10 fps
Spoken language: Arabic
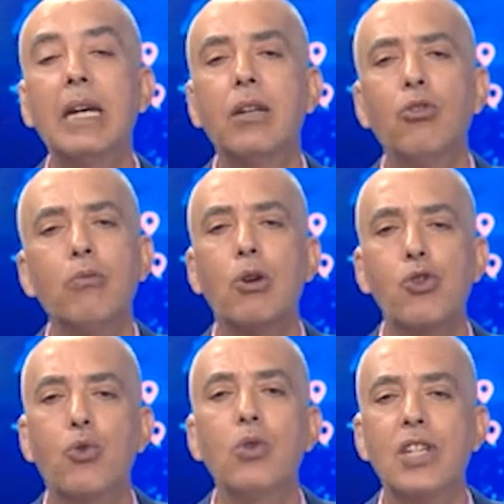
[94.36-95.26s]
انه
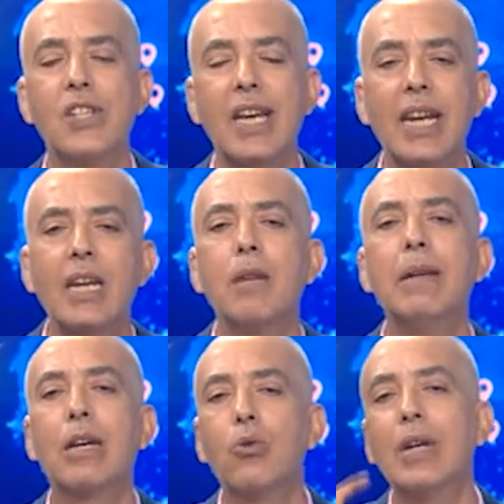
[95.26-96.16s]
ماهوش كل الجزائريين
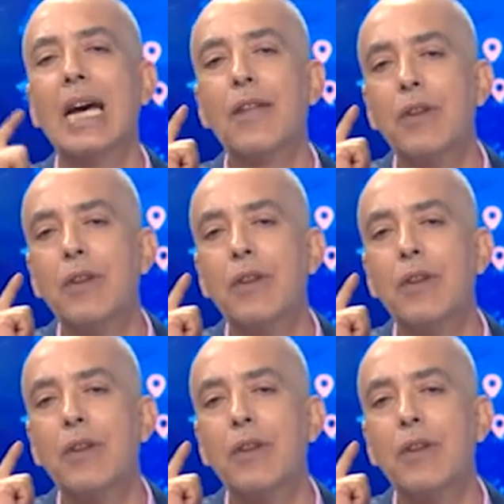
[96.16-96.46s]
يملكون هذه